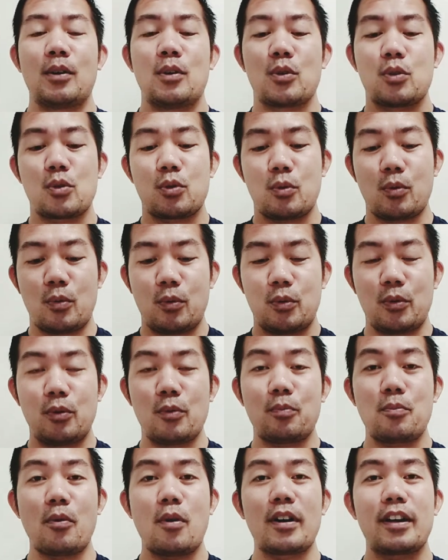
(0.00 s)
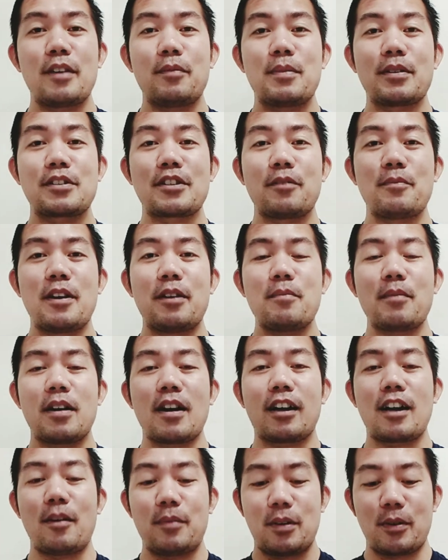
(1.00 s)
So, yun po ang ibig sabihin
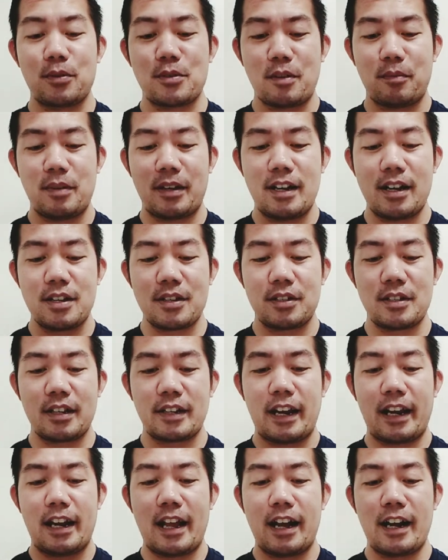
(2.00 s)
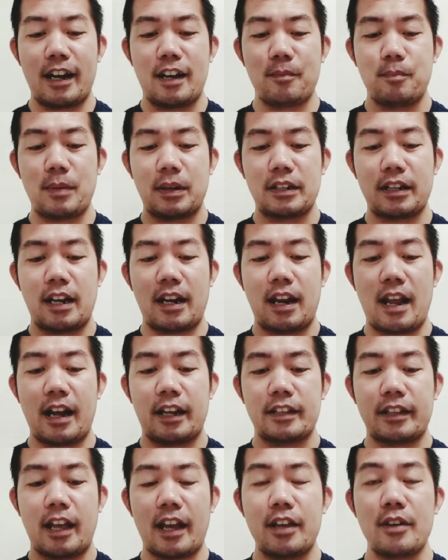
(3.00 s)
mga kamigos amigas na kailangan pag
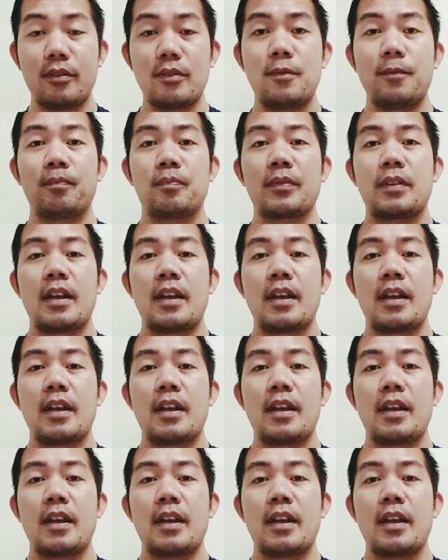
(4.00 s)
nanalangin tayo